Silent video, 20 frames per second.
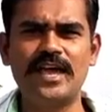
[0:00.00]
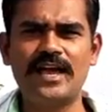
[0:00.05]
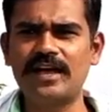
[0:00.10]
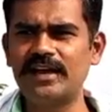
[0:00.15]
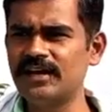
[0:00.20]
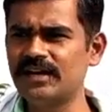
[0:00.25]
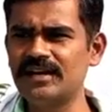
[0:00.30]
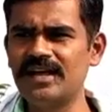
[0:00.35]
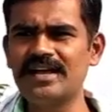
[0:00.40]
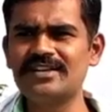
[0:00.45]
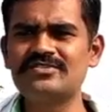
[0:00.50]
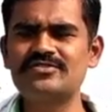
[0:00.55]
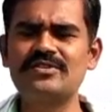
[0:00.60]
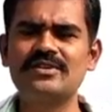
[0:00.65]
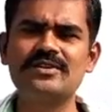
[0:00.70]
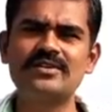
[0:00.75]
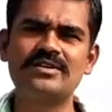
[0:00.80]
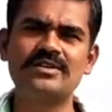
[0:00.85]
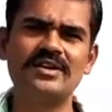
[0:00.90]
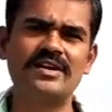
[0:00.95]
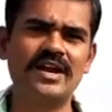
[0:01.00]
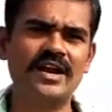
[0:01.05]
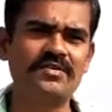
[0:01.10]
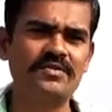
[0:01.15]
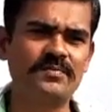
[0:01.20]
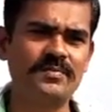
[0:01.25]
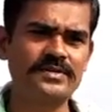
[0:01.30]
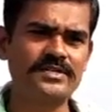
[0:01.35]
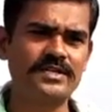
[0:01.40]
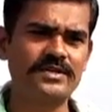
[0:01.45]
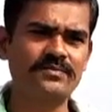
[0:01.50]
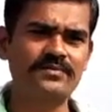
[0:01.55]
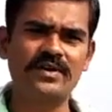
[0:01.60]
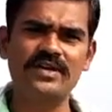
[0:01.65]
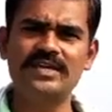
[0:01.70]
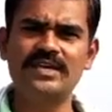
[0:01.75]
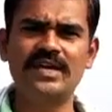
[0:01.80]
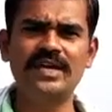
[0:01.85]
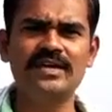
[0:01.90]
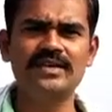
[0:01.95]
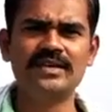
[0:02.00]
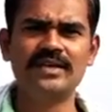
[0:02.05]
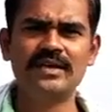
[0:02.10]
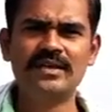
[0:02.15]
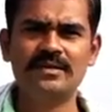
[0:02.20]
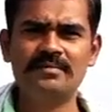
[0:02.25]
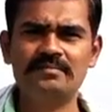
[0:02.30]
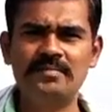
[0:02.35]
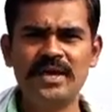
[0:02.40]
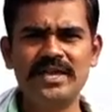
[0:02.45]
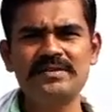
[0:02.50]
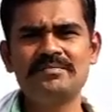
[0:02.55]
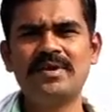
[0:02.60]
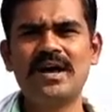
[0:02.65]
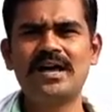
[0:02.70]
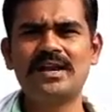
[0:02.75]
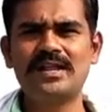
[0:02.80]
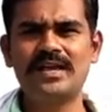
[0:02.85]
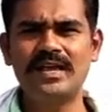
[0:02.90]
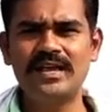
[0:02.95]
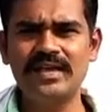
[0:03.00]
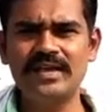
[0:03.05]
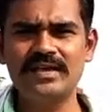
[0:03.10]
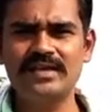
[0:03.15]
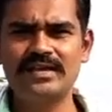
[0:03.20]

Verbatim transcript: कहलाएगा लेकिन आज तो निन्यानवे परसेंट वही है बेईमान है